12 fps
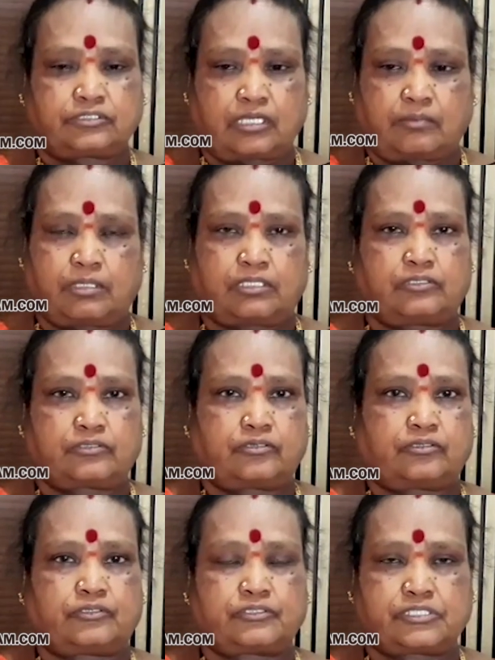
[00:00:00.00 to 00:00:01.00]
సామాన్
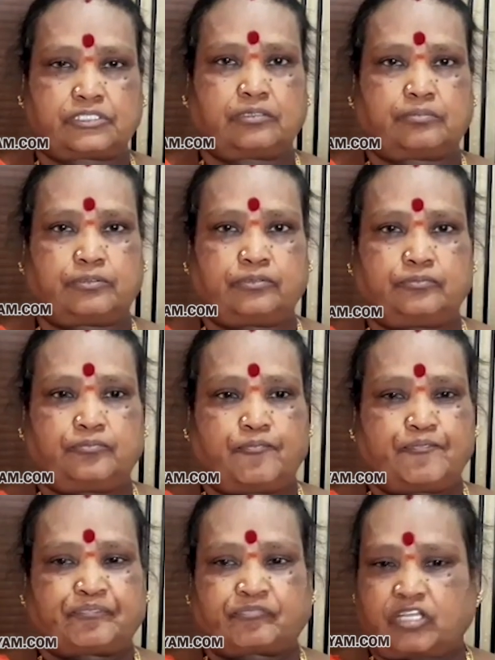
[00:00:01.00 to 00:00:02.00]
తీసుకొని వచ్చేటప్పుడు
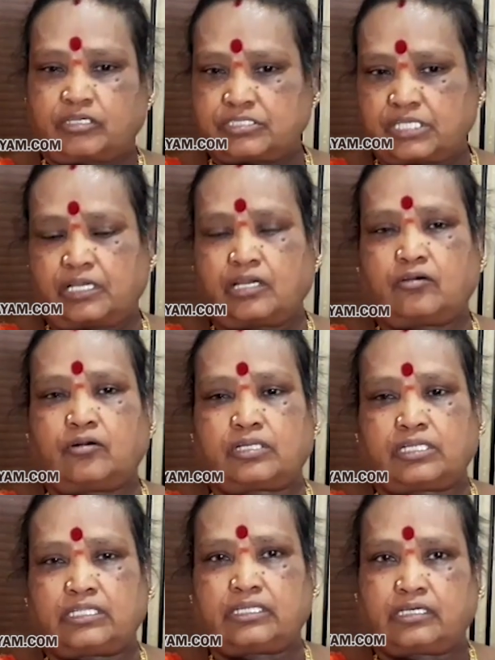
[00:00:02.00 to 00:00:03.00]
జైకా
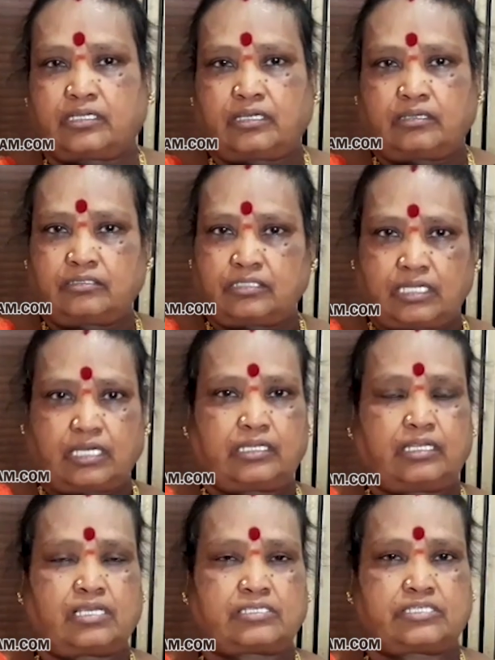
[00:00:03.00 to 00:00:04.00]
హోటల్ దగ్గర
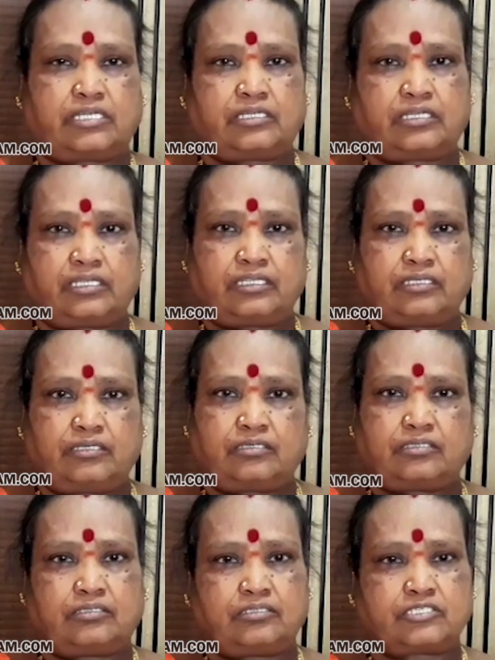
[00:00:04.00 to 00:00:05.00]
లారీ యాక్సిడెంట్ అయ్యి
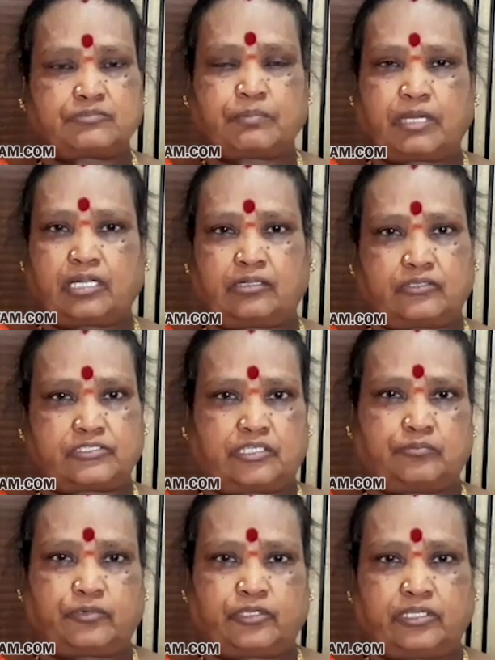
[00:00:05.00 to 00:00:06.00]
స్పాట్లో
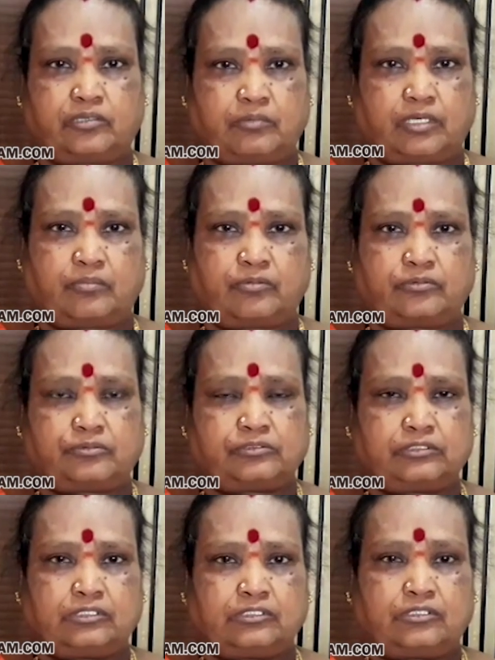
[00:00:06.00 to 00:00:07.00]
చనిపోయాడు బాబు
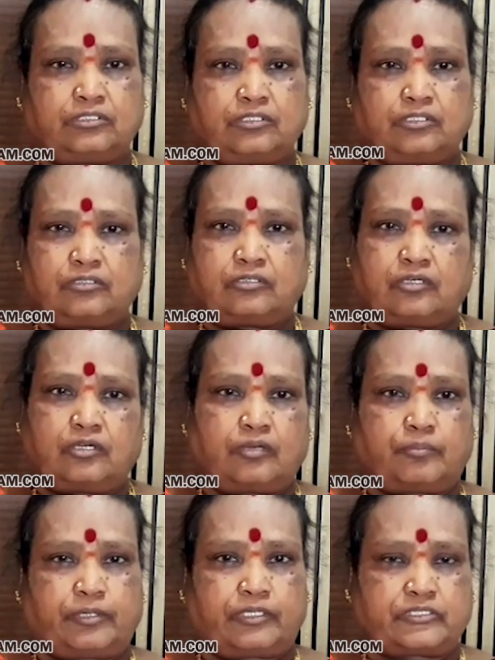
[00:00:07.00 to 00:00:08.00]

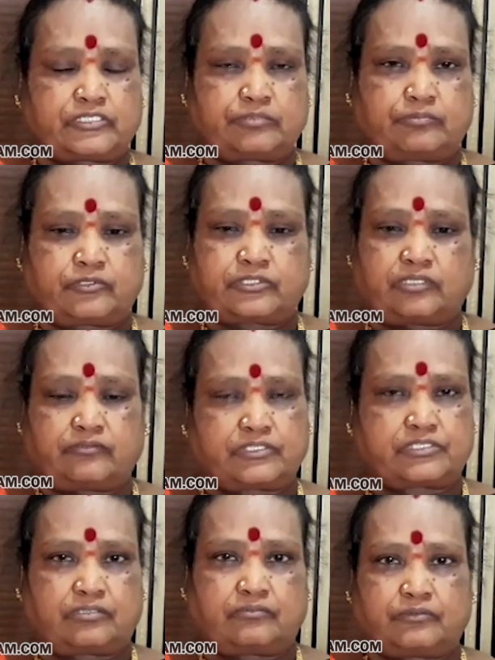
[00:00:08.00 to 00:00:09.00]
అప్పటి నుంచి ఇప్పుడు
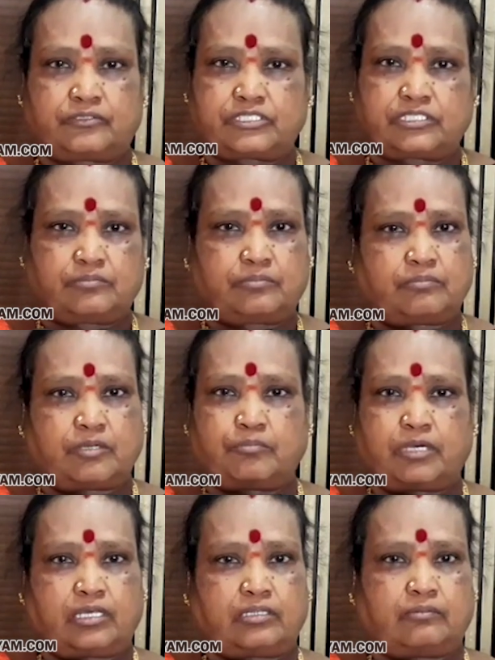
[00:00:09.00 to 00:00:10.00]
సంవత్సరం నుంచి
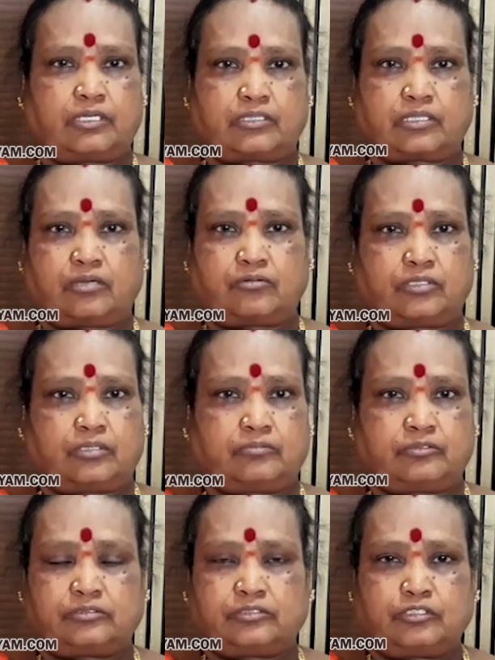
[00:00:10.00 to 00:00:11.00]
మేము బాధపడుతూ
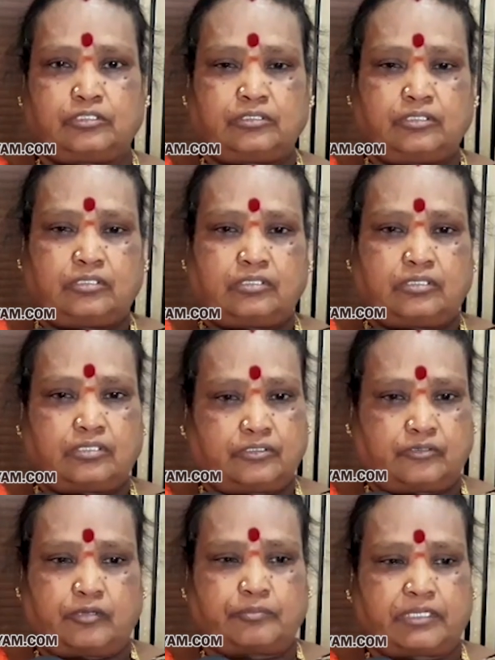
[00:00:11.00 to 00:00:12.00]
ఉన్నాము
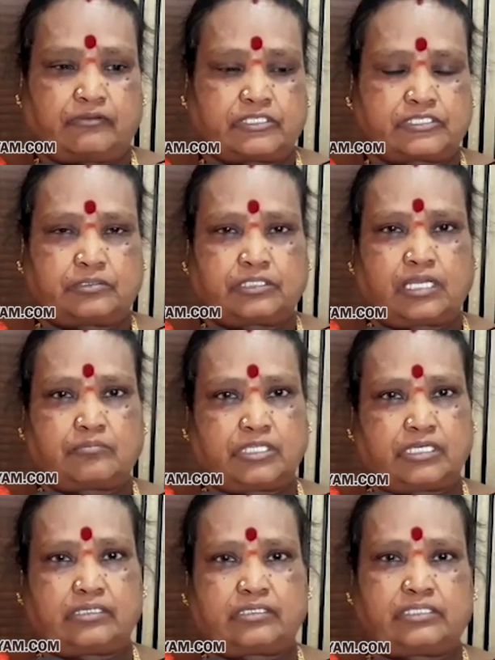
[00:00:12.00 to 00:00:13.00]
గృహప్రవేశం టైం
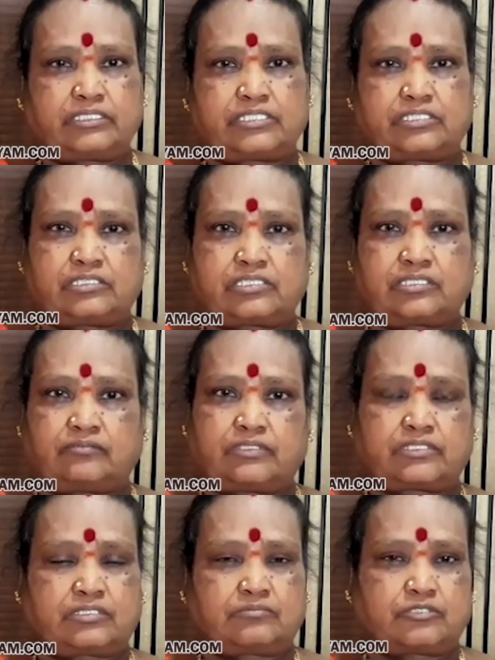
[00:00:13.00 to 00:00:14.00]
దగ్గరికి వచ్చింది
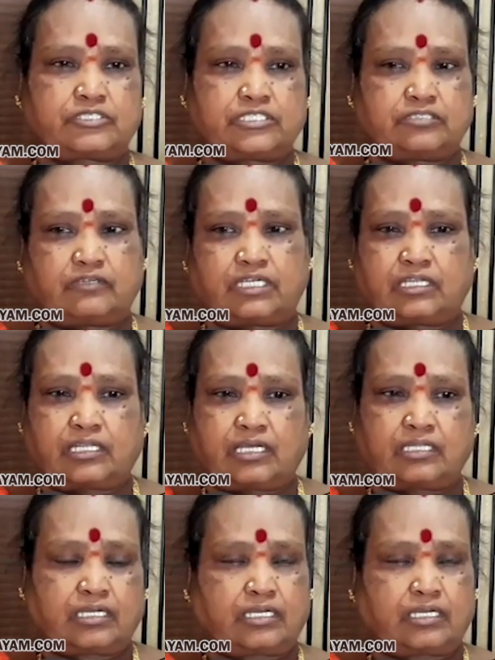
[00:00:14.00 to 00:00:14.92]
సంవత్సరం నుంచి వాళ్ళ నాన్న